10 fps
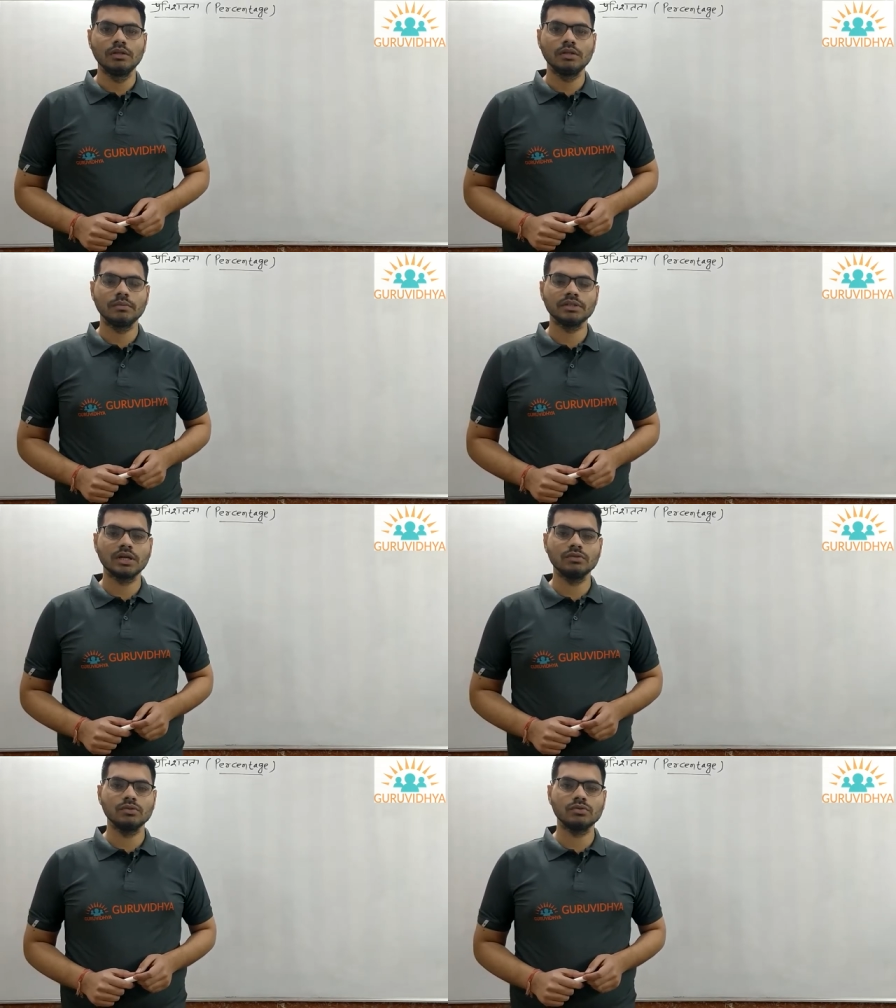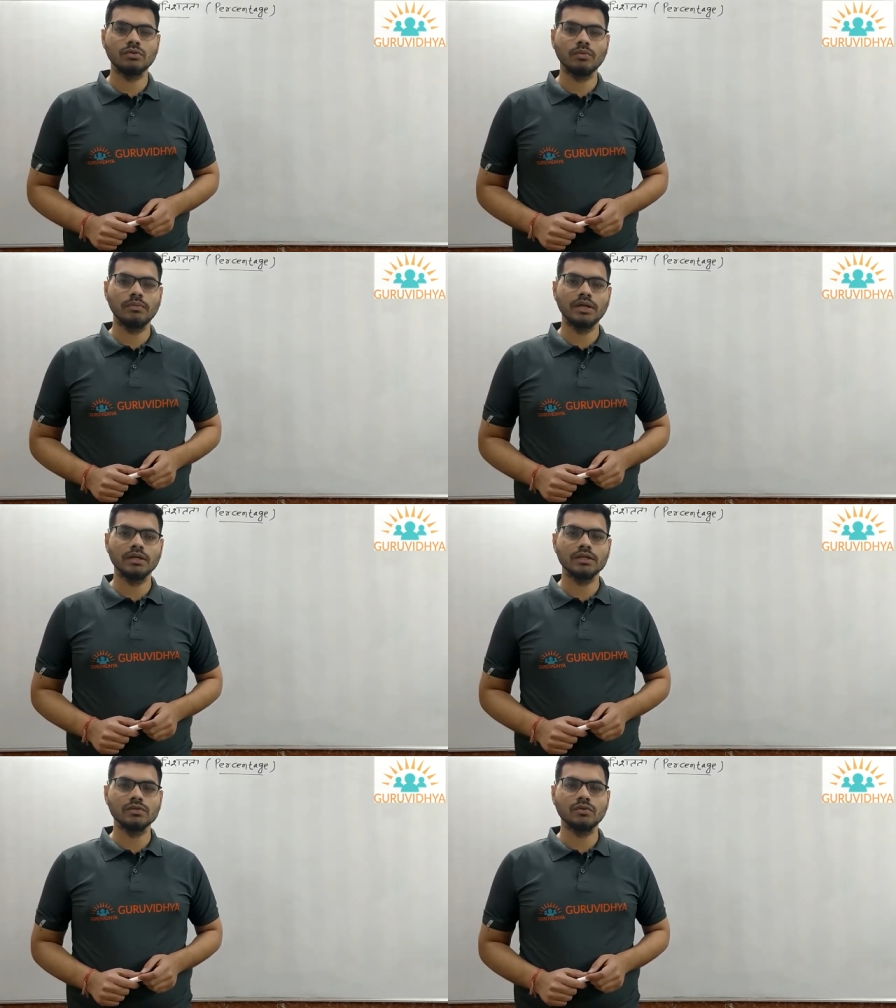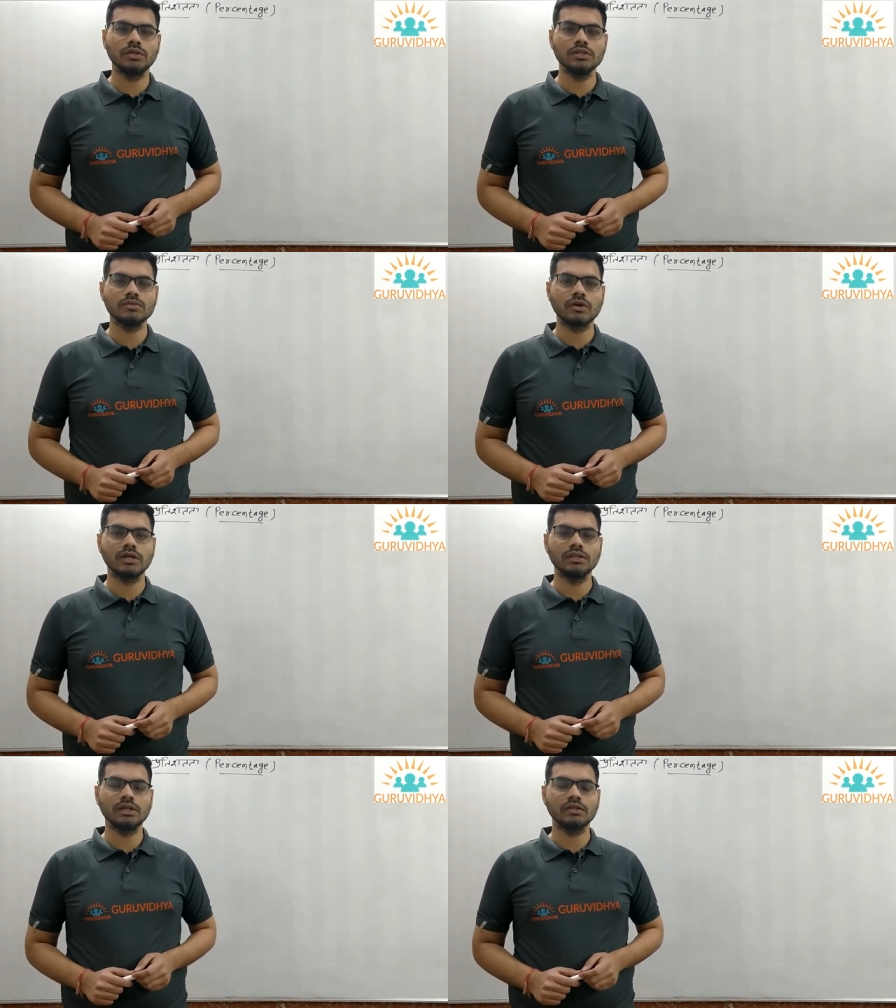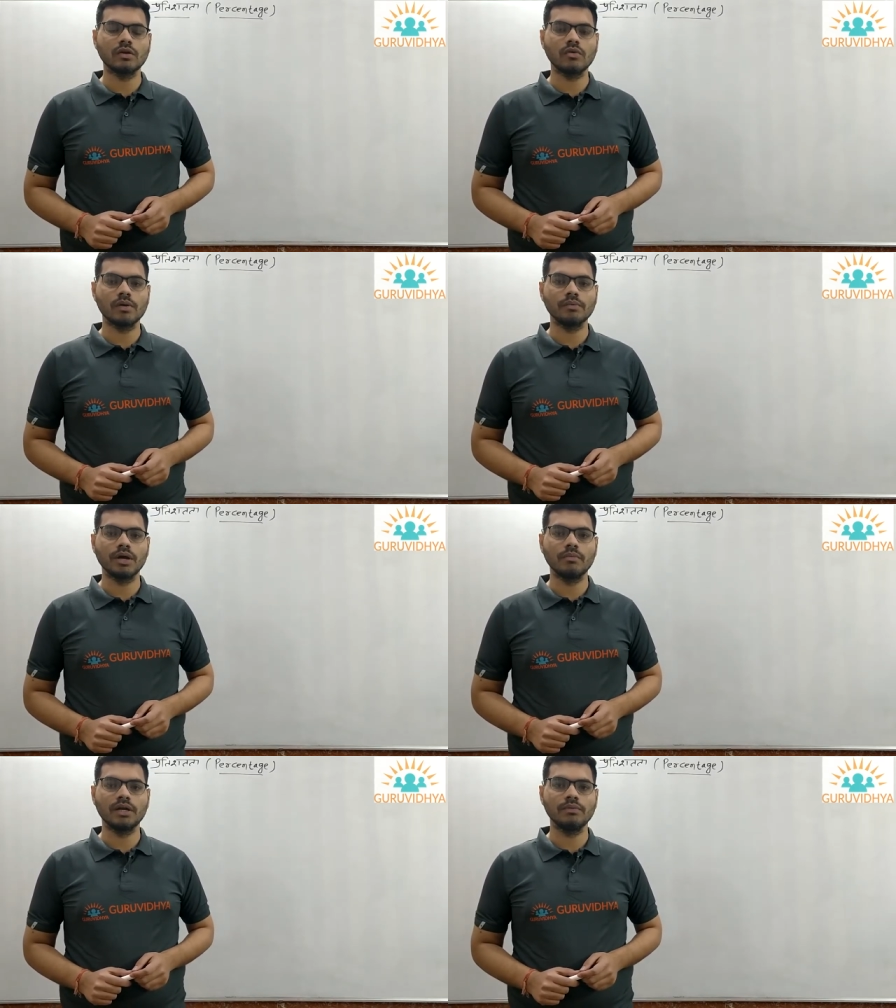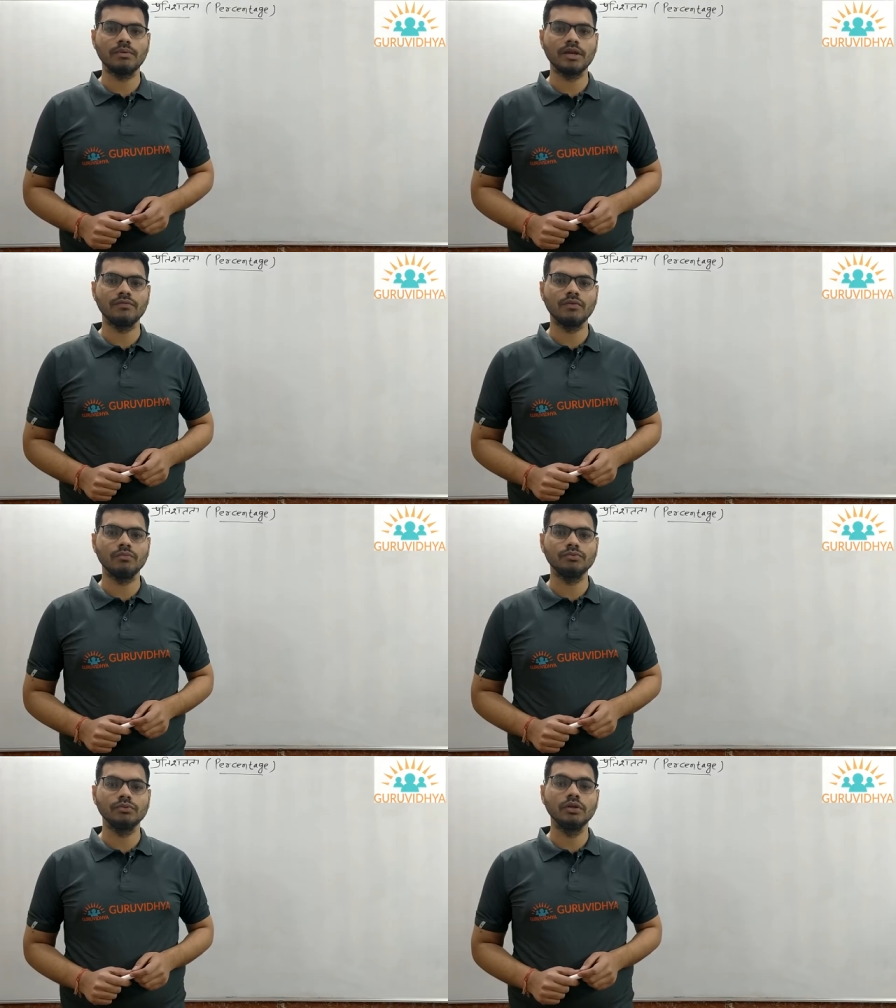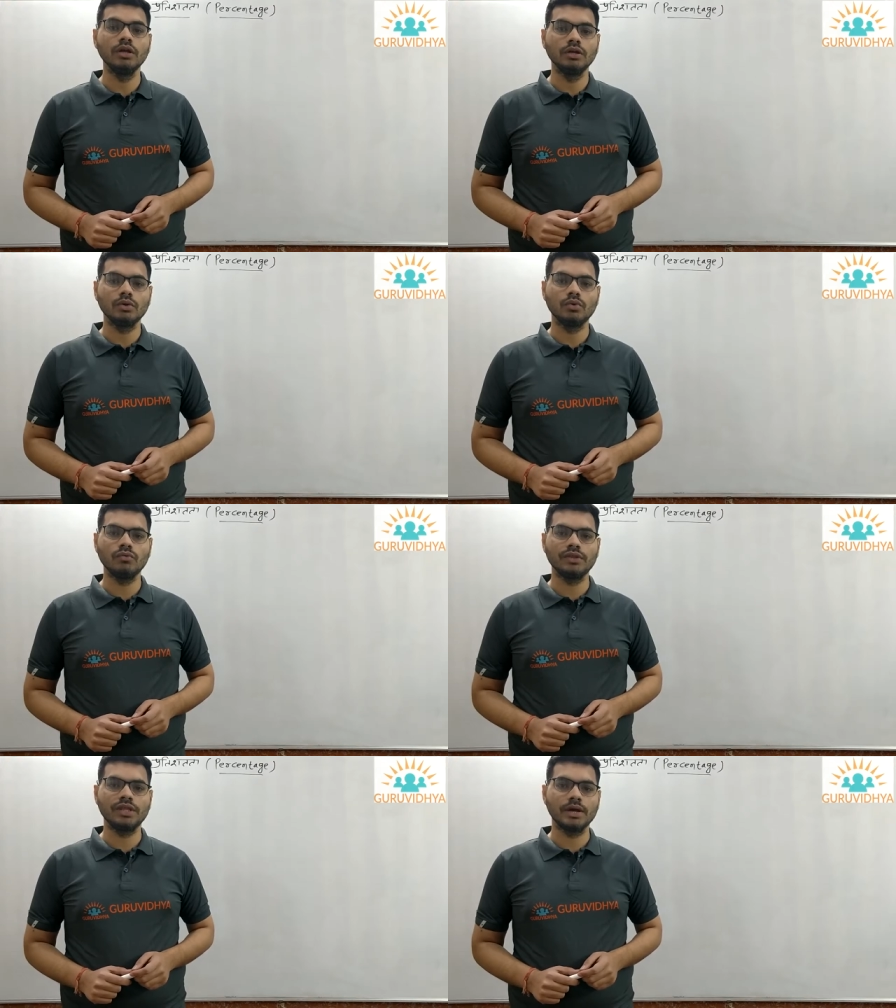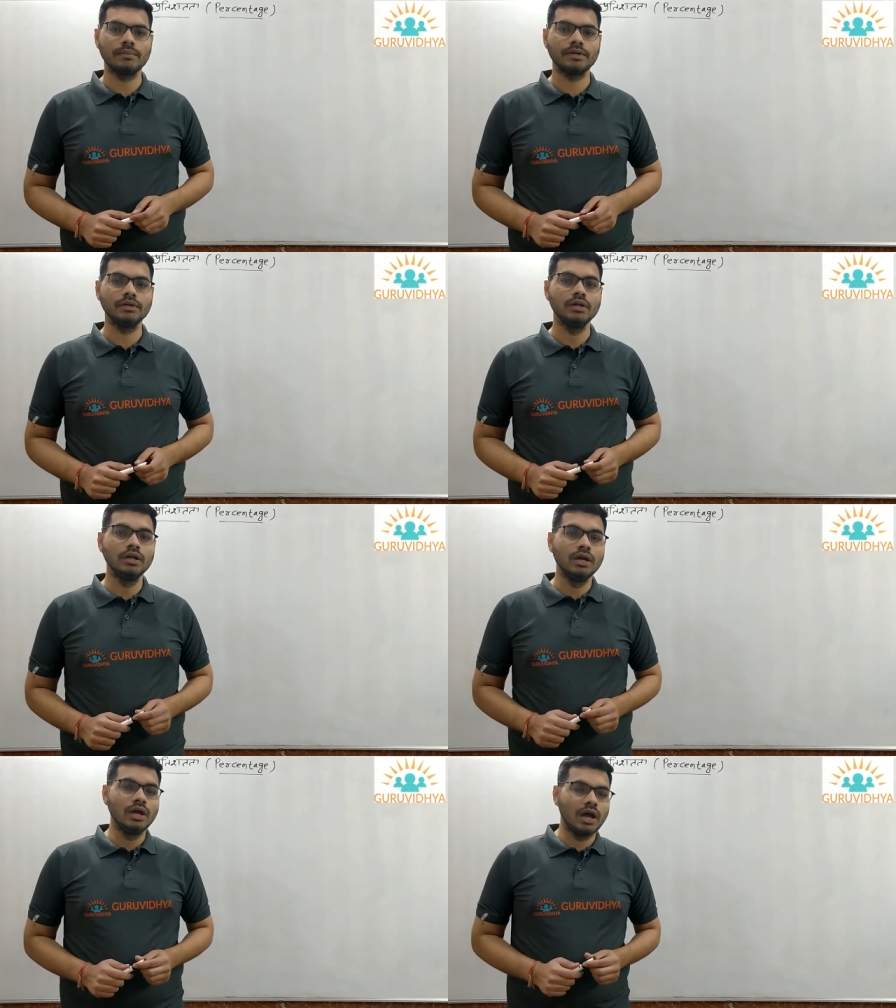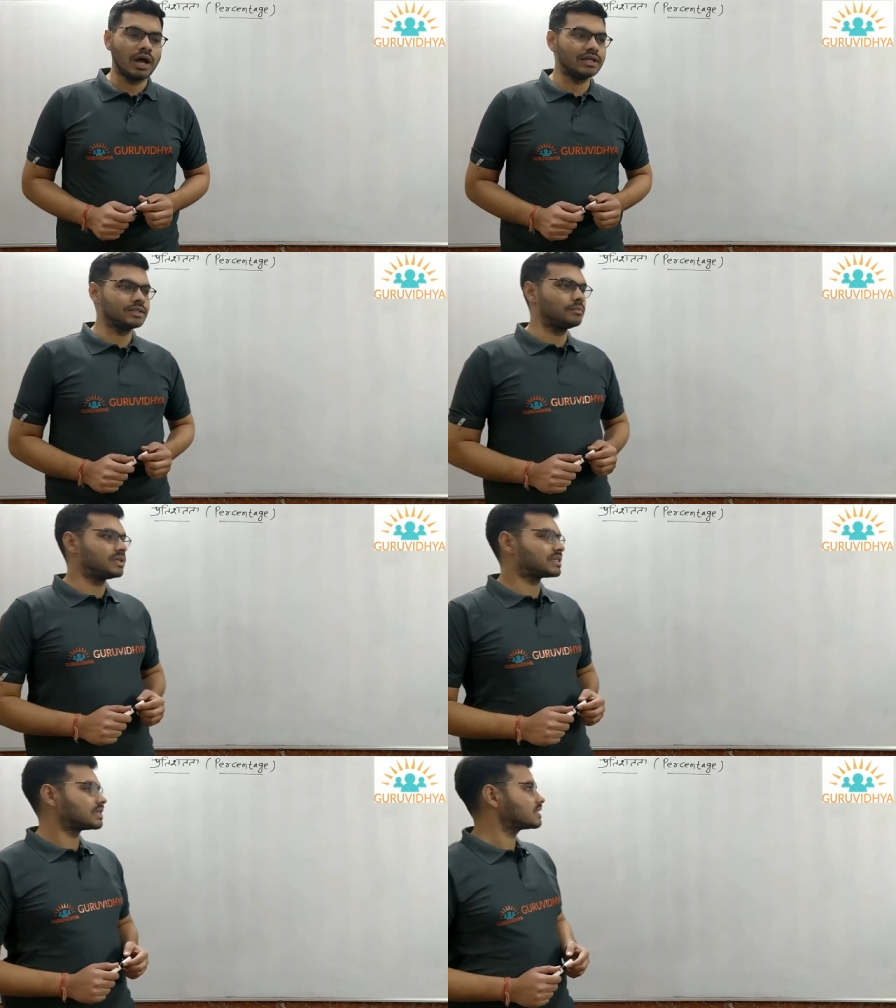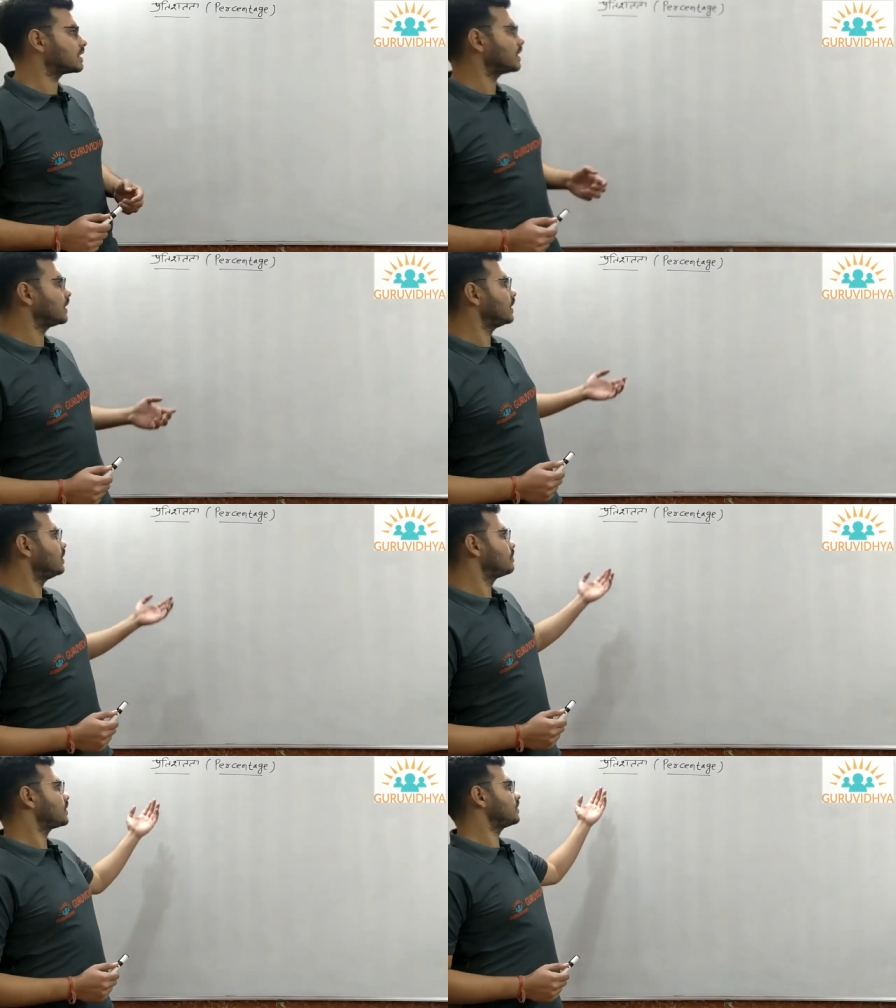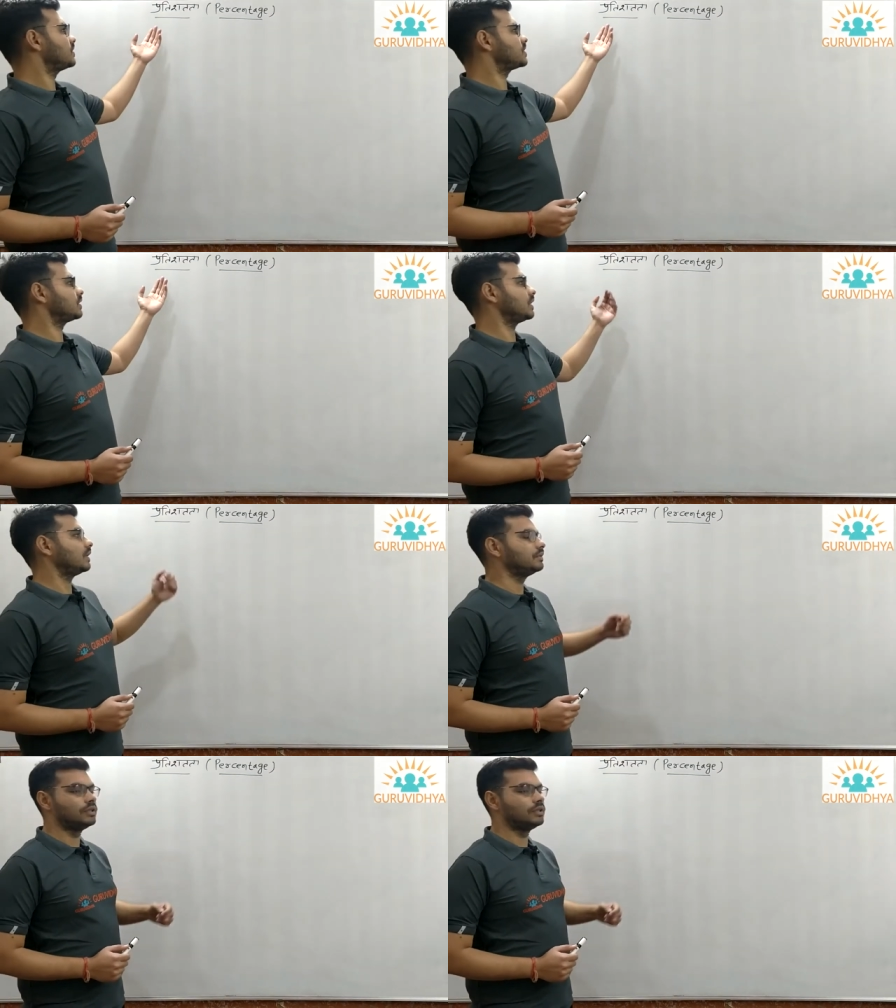नमस्कार दोस्तों मैं अंकित सोनी स्वागत करता हूं आपका हमारे प्लेटफॉर्म गुरु विद्या पर आज हम डिस्कस करेंगे प्रतिशतता